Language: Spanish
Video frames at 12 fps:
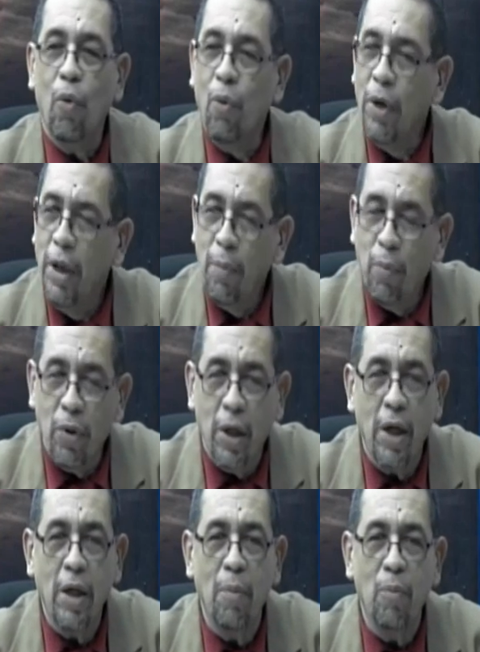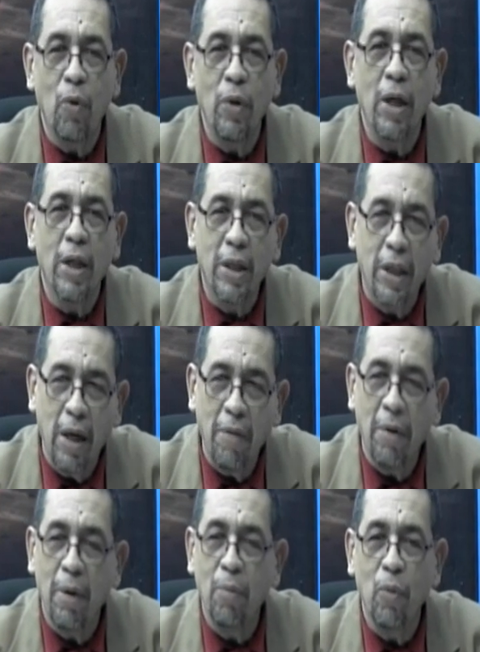una diputada muy
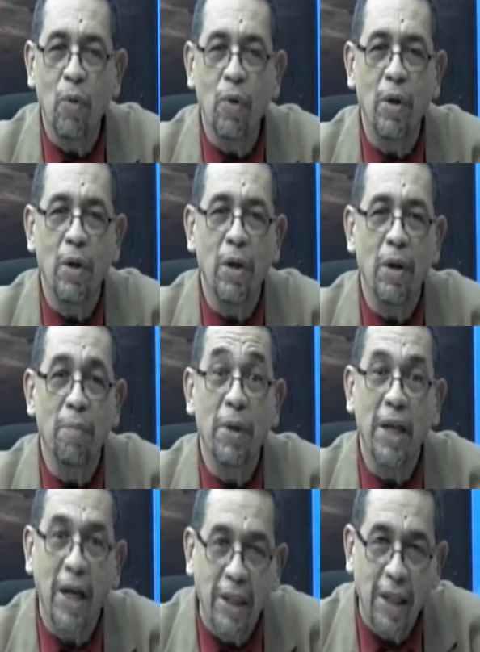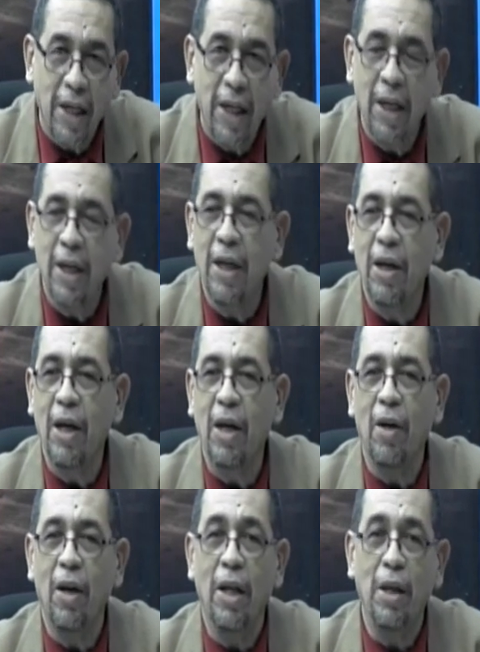activa, muy eh, mediática,
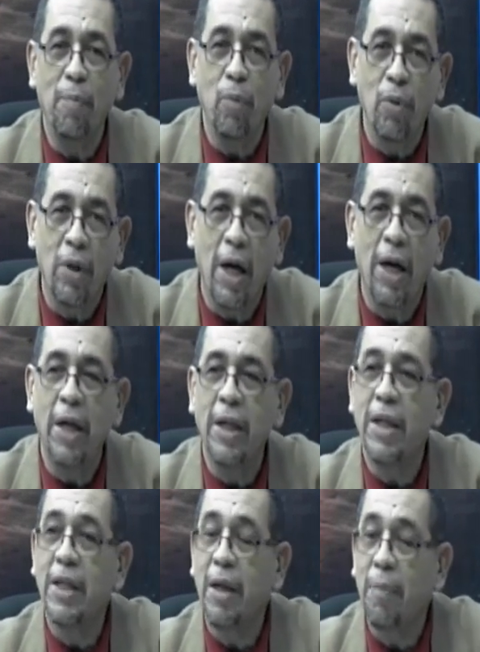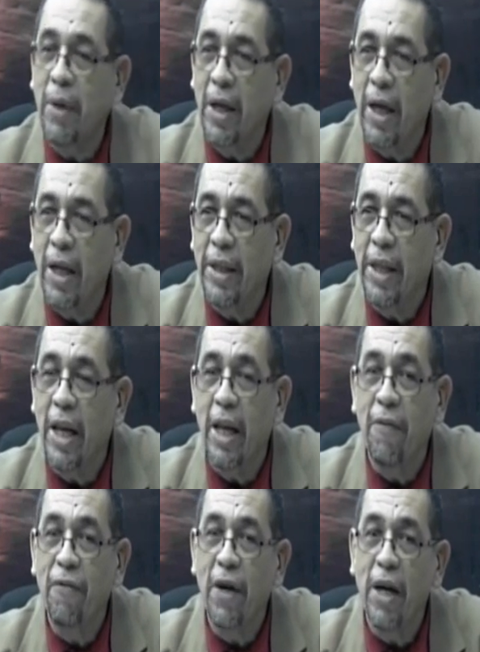eh, la diputada de San Miguel del
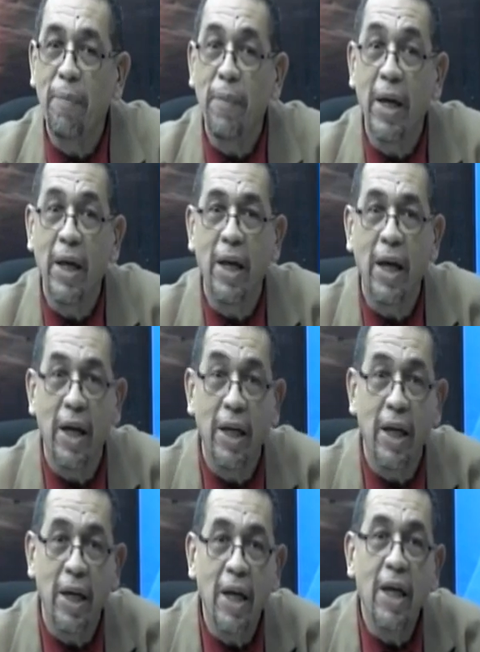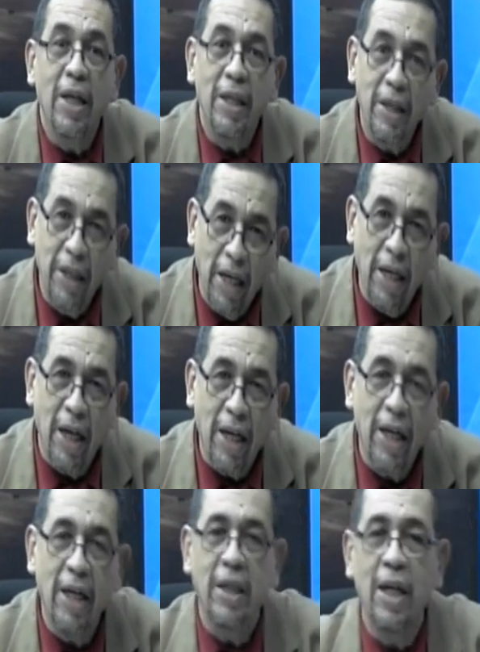FMLN, Dina
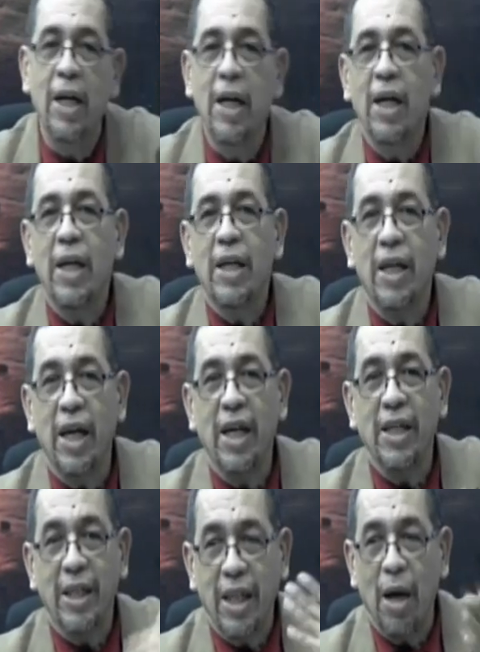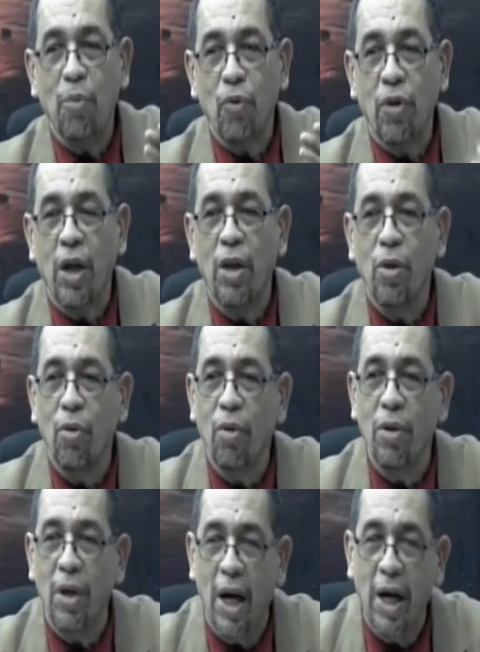Argueta, quien está
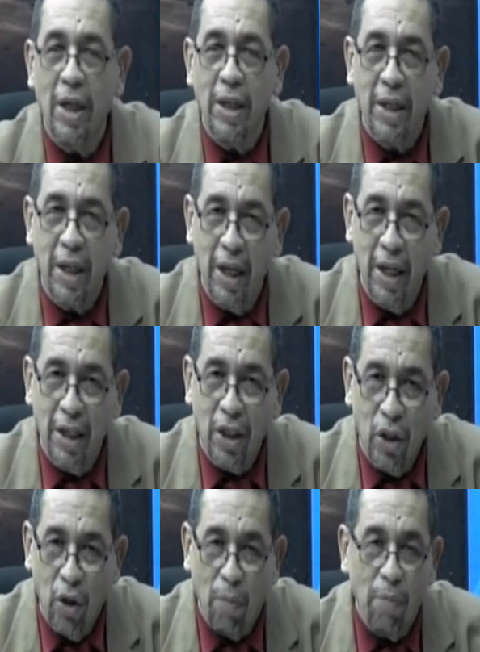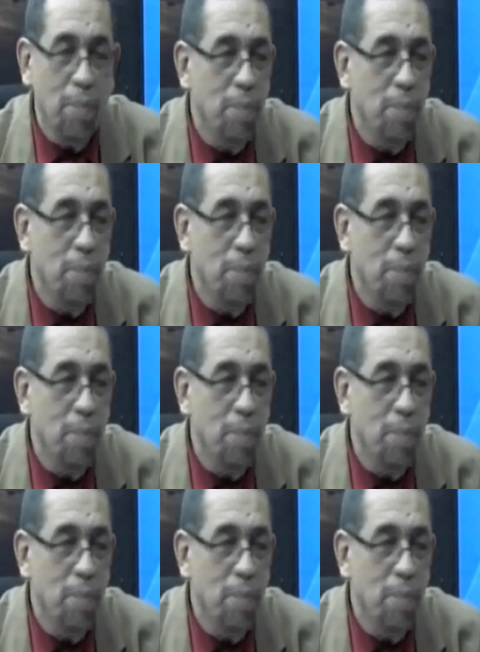buscando la reelección.